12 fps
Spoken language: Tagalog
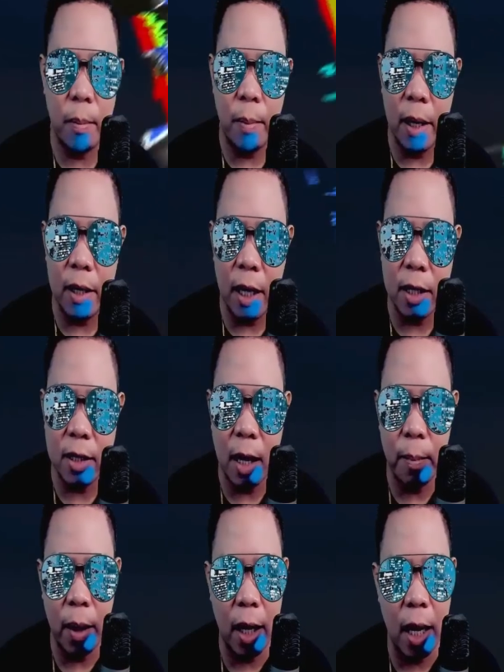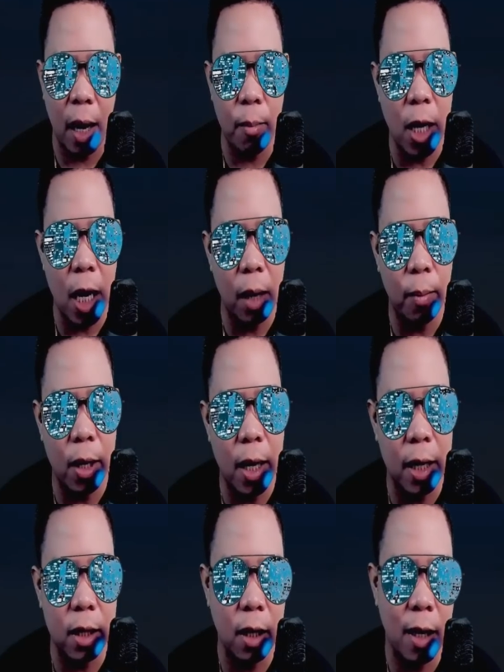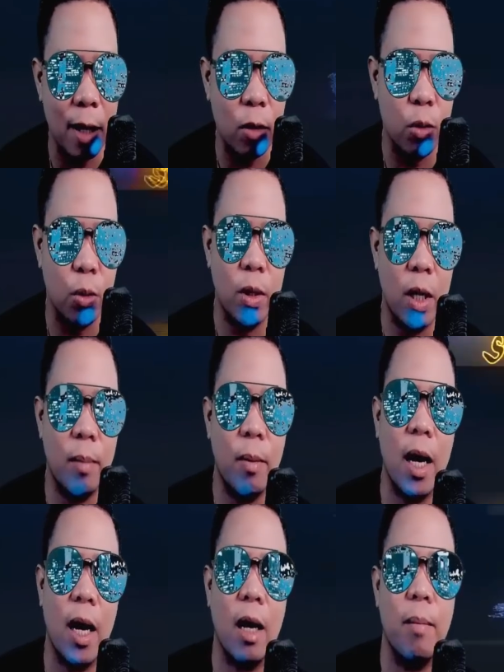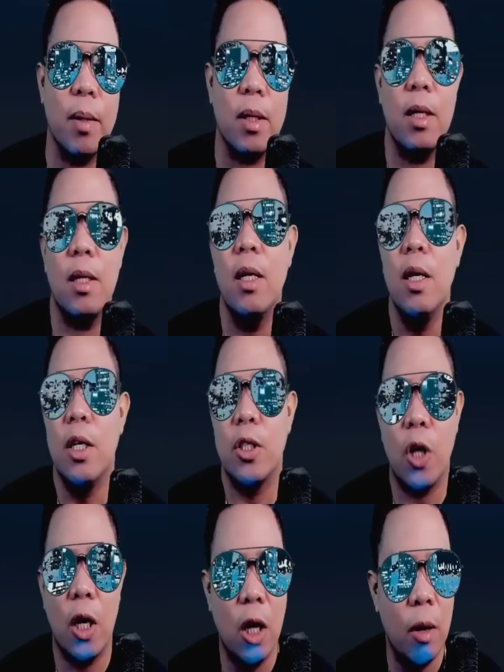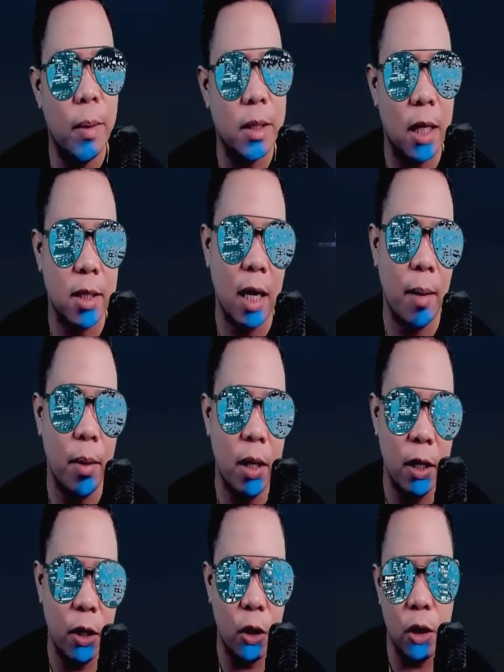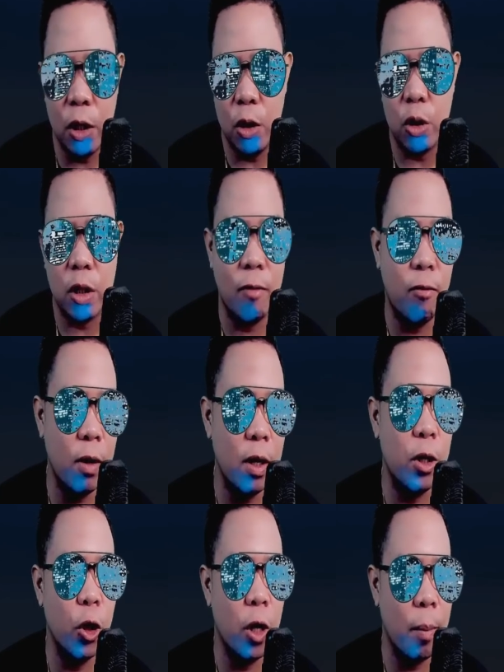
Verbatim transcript: Pantas. Napakarami na naman nating natutunan mga kapatid. So ano masasabi ninyo dito sa video na